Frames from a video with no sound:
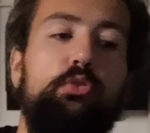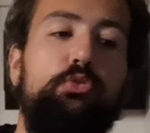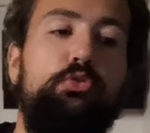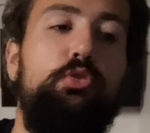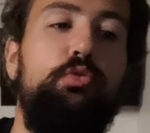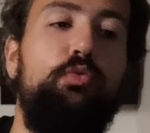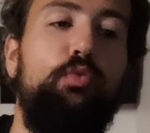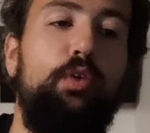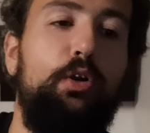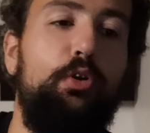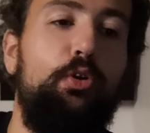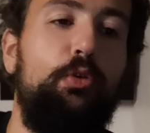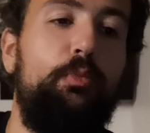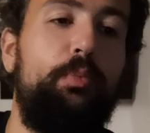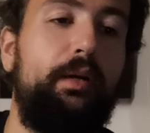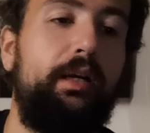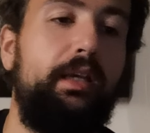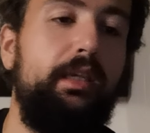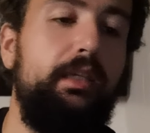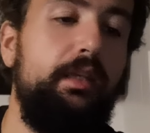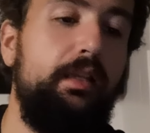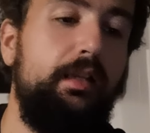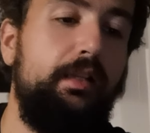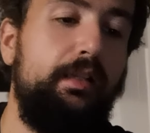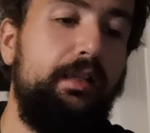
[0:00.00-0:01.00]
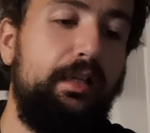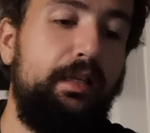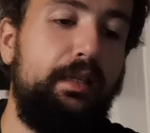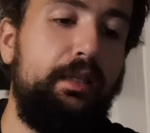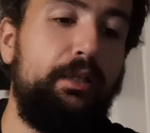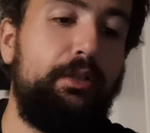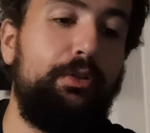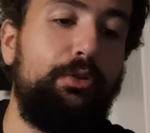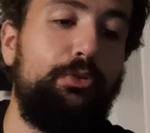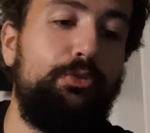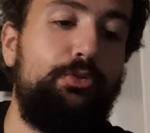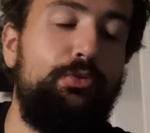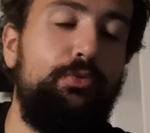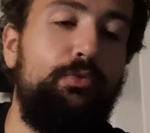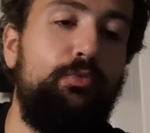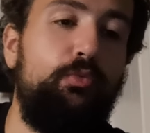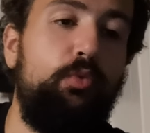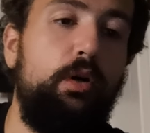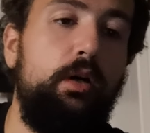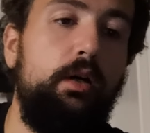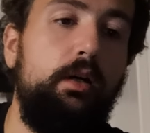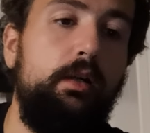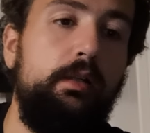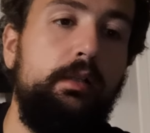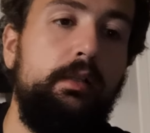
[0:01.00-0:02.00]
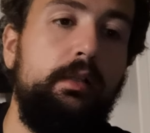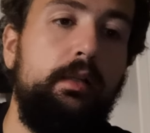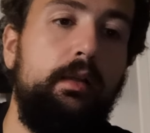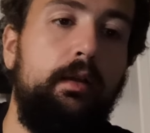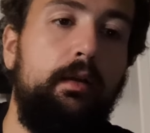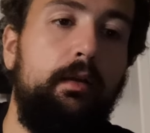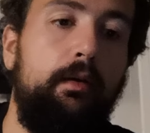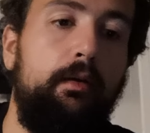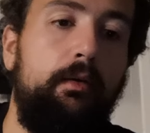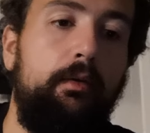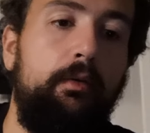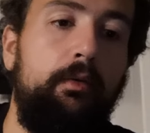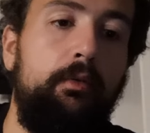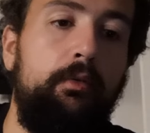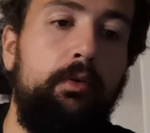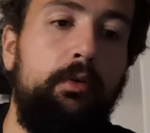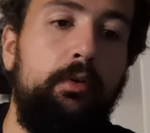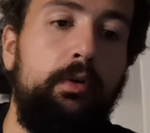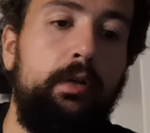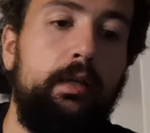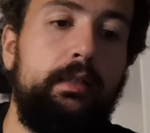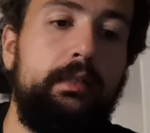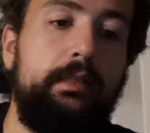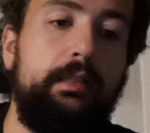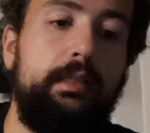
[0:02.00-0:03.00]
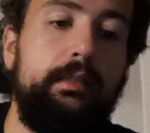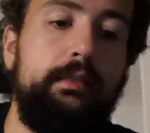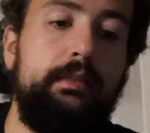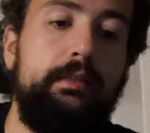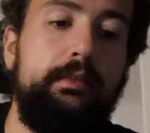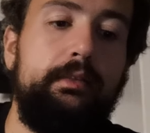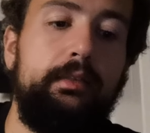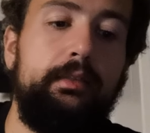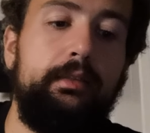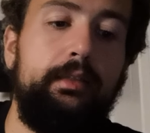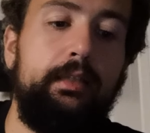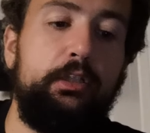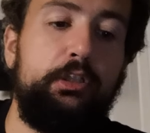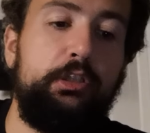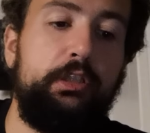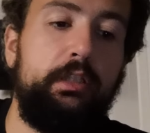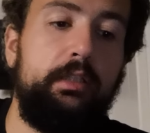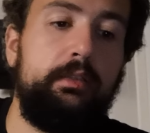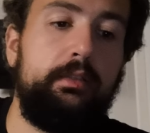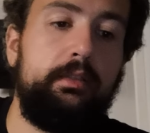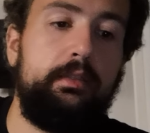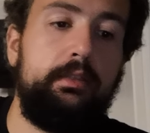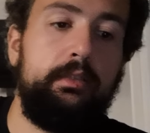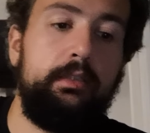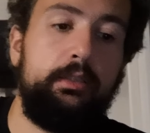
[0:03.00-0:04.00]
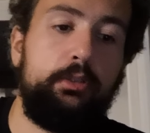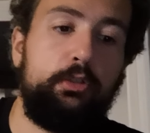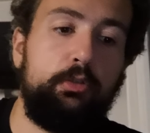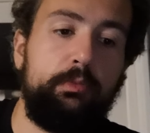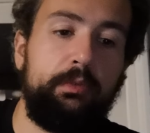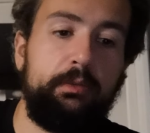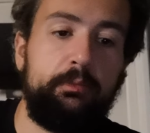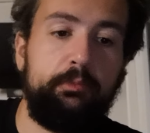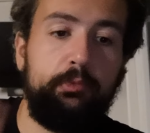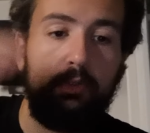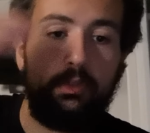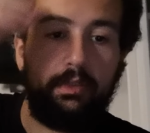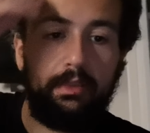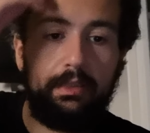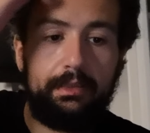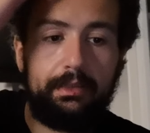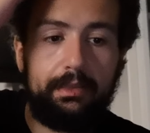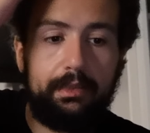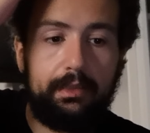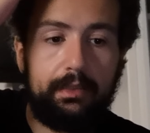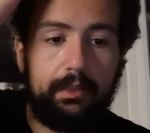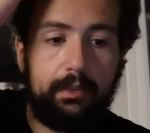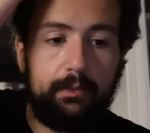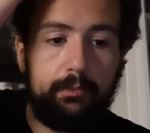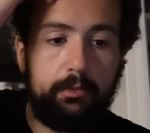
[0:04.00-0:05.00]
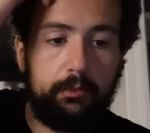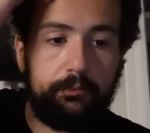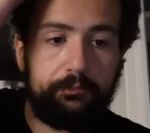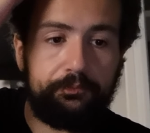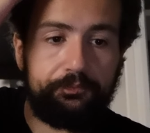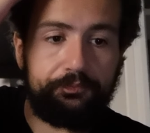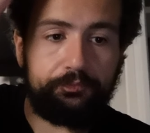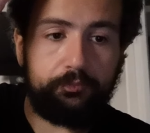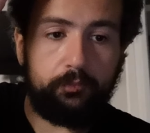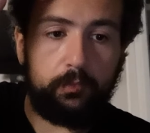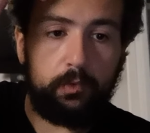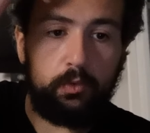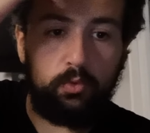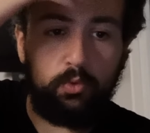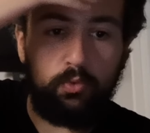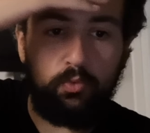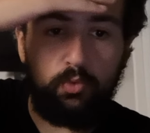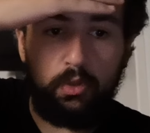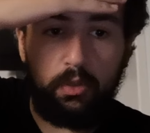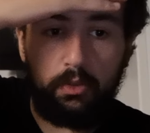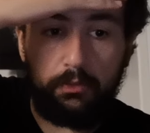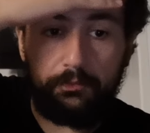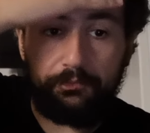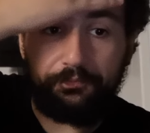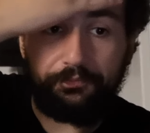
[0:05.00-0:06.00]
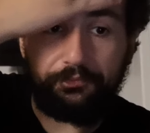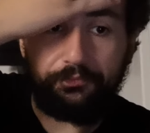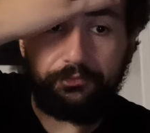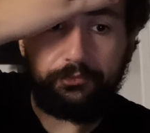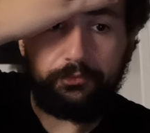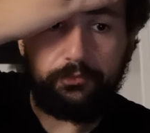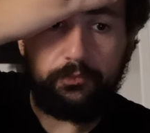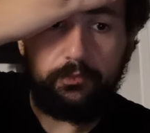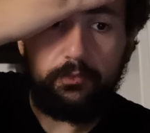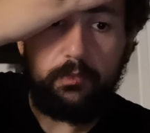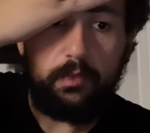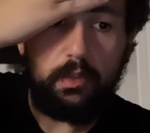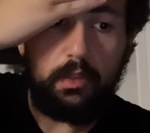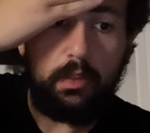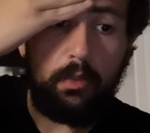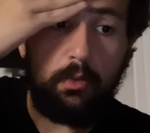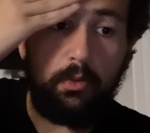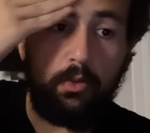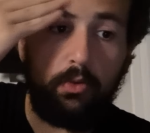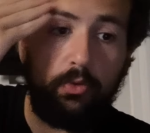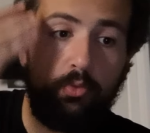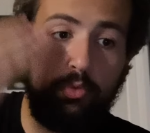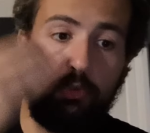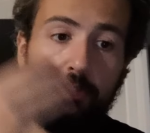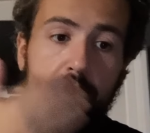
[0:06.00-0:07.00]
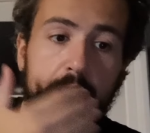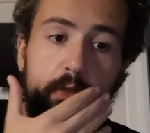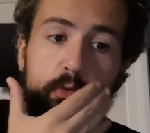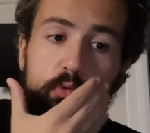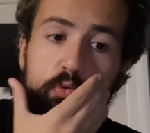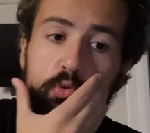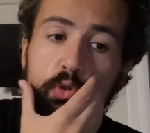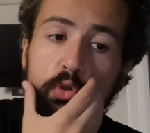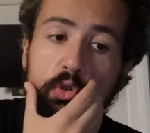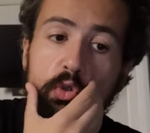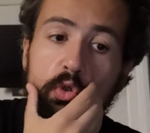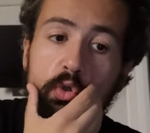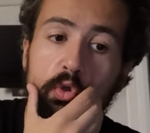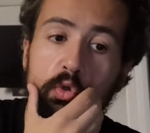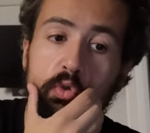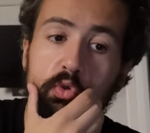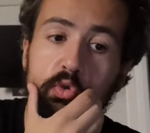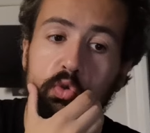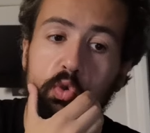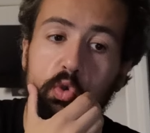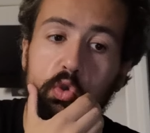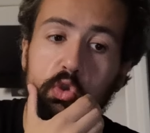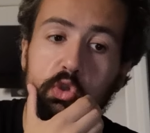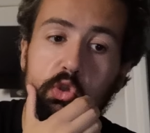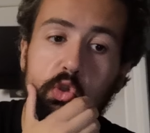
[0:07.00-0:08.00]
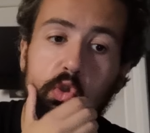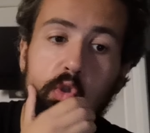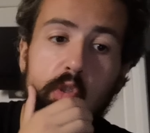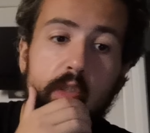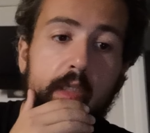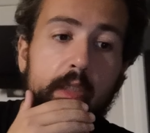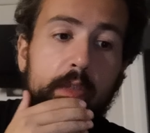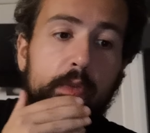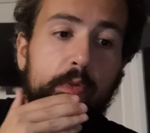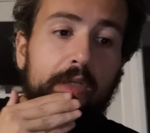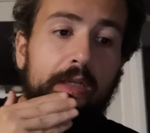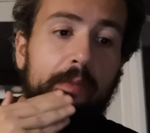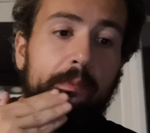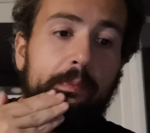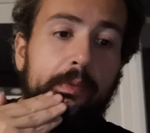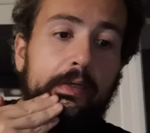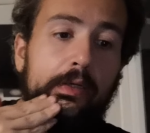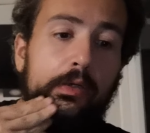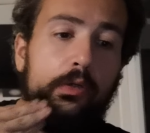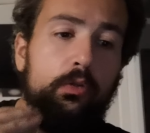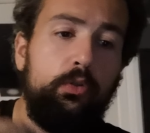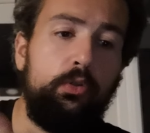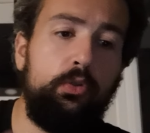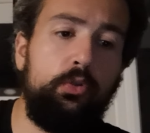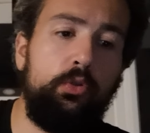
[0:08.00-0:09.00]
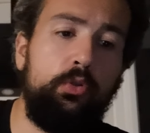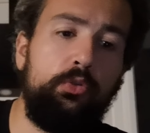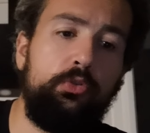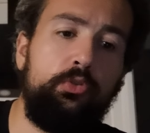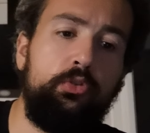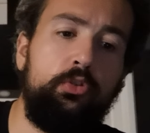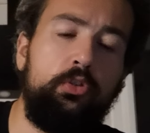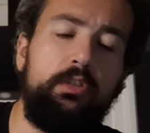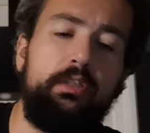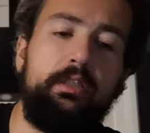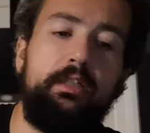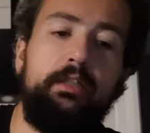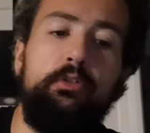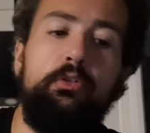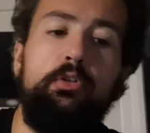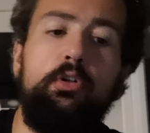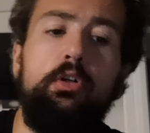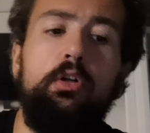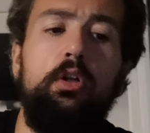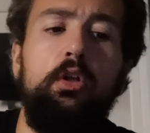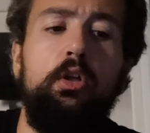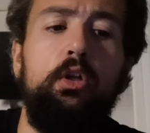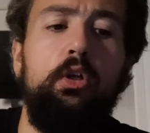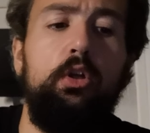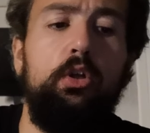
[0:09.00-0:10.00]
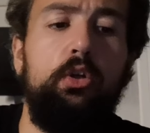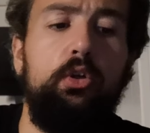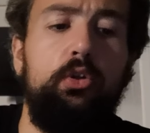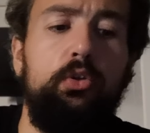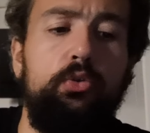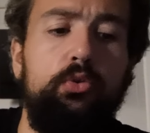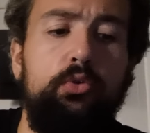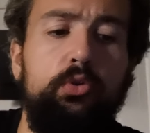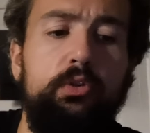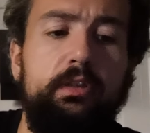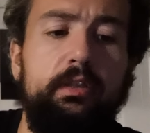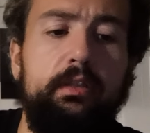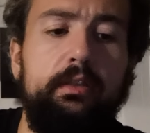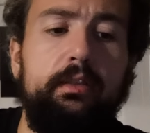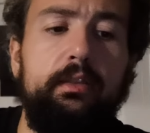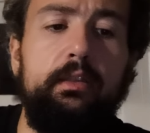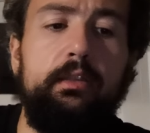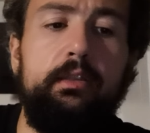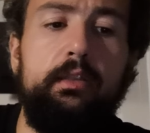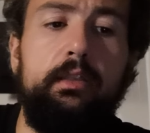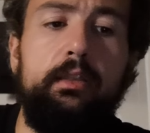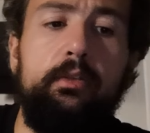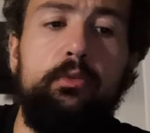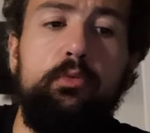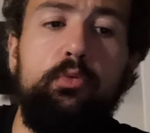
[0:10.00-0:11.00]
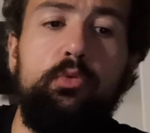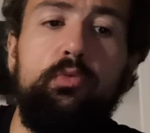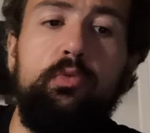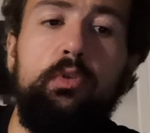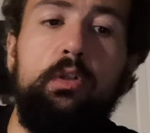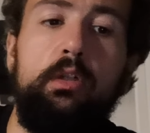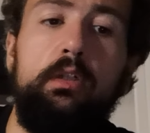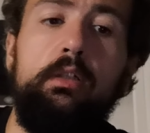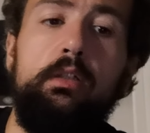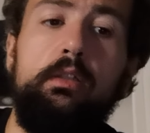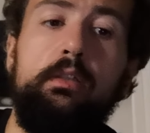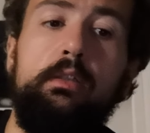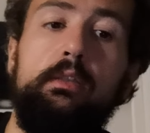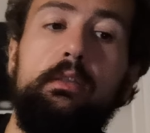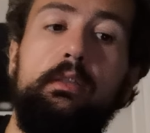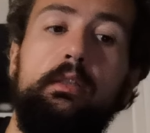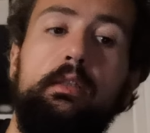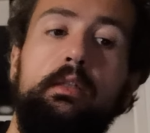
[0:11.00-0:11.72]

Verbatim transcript: quand tu vois le prix et quand tu vois euh, la qualité de la chaîne qui est complètement exécrable. Donc voilà. Donc il y a eu euh, une grosse colère de la part euh, de l'entraîneur de Saint-Etienne. Donc voilà.